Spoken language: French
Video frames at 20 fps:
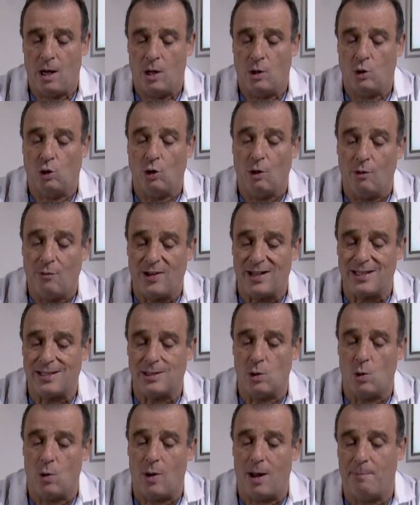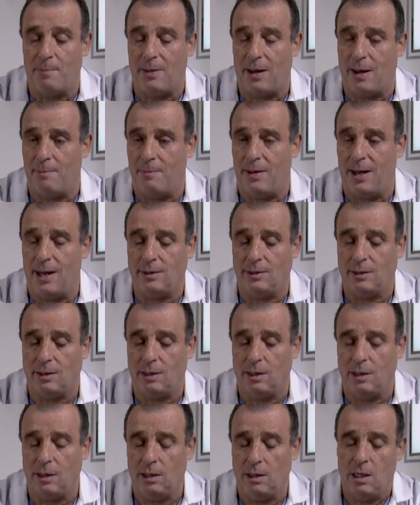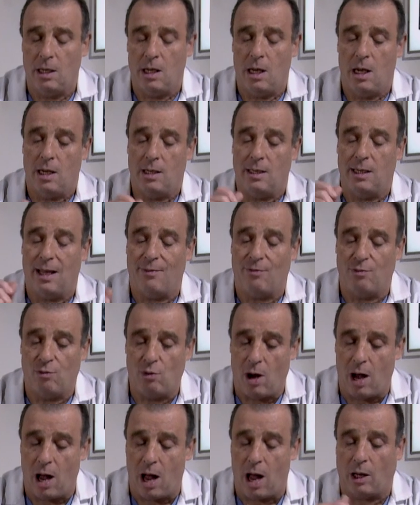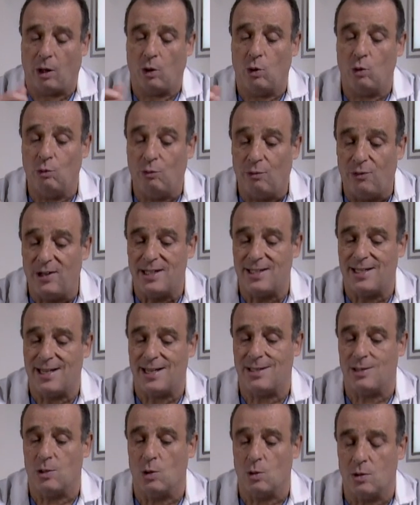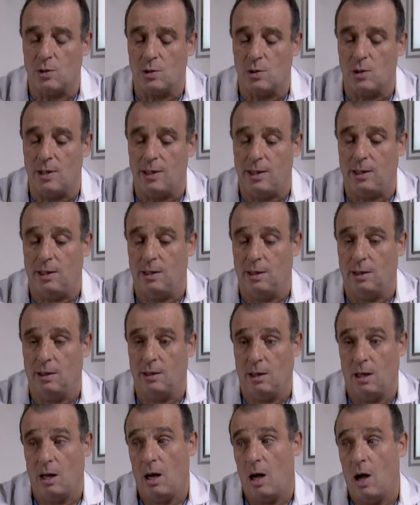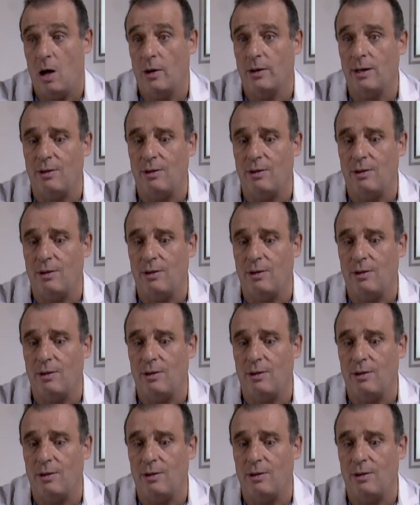de façon à permettre d'avoir une fixation solide. En